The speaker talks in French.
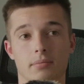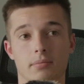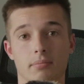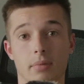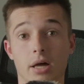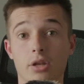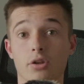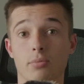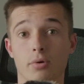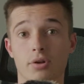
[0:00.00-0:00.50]

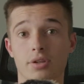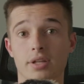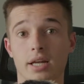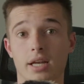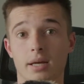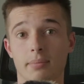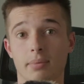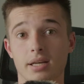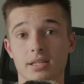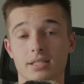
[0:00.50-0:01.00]
m'a demandé à
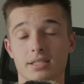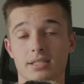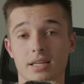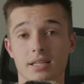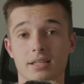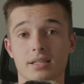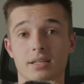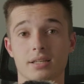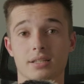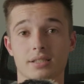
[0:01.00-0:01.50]
la base
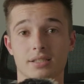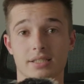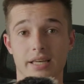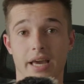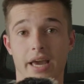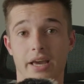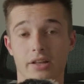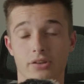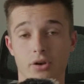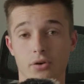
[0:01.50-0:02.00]
d'être
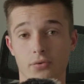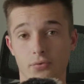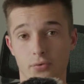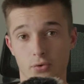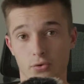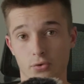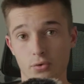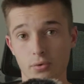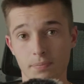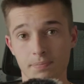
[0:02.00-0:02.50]
directeur
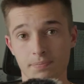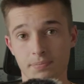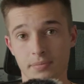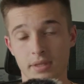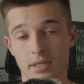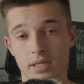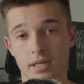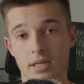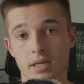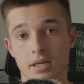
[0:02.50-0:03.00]
photo
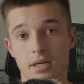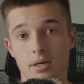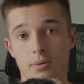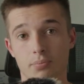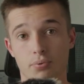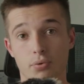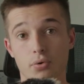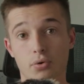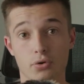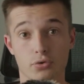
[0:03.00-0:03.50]

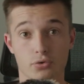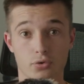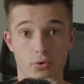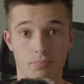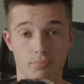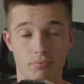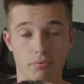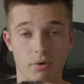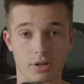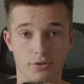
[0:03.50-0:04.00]
pour, le
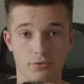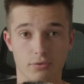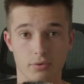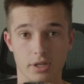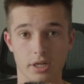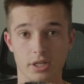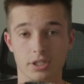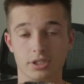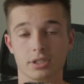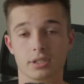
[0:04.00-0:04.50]
tour pour un
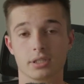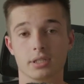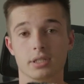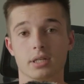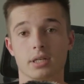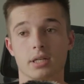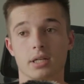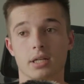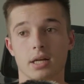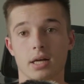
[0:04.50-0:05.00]
tournage.
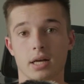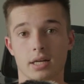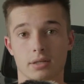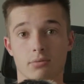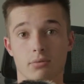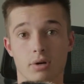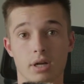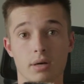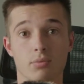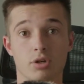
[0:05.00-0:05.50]
À ce
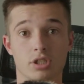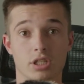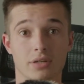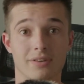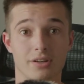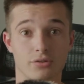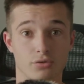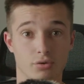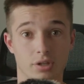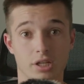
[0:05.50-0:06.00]
moment-là, moi
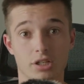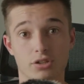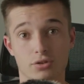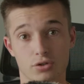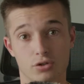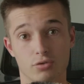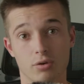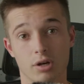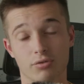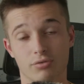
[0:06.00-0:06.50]
j'avais un tournage
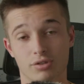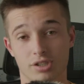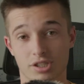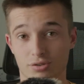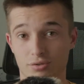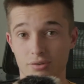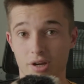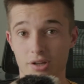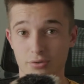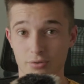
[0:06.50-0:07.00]
le soir, donc j'ai
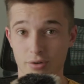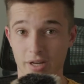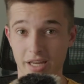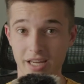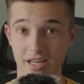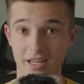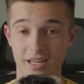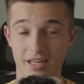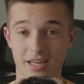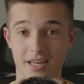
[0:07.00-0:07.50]
dû
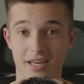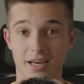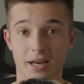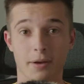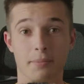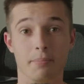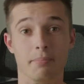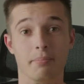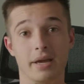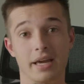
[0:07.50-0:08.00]
annuler.
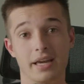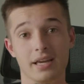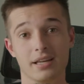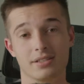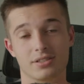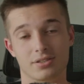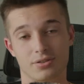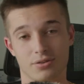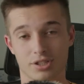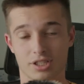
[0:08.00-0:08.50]
Mais
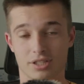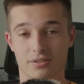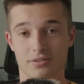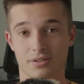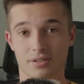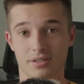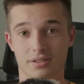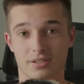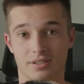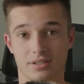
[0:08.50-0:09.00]
ce que
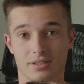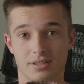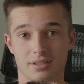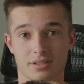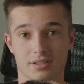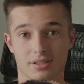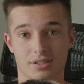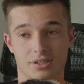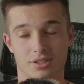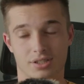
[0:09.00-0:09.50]
j'ai,
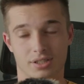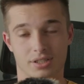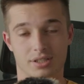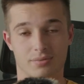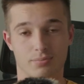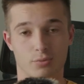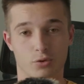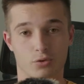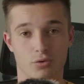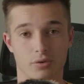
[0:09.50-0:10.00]

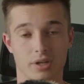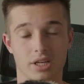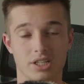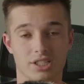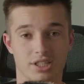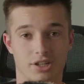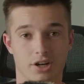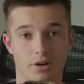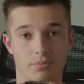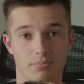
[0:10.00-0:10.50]
mon tournage,
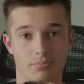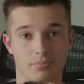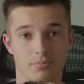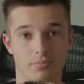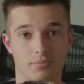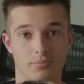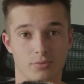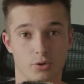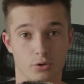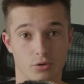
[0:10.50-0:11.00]
c'est
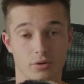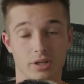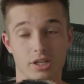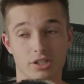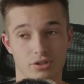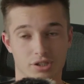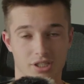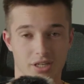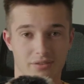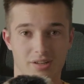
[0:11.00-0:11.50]
comme le
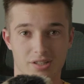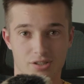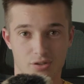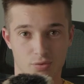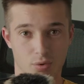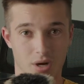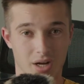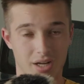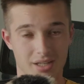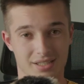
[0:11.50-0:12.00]
tournage que j'avais le
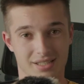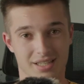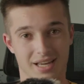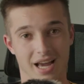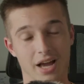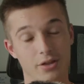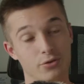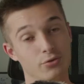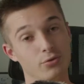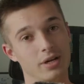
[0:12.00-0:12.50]
soir, c'est
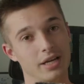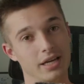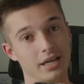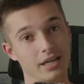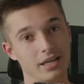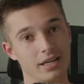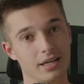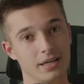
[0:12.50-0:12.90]
annulé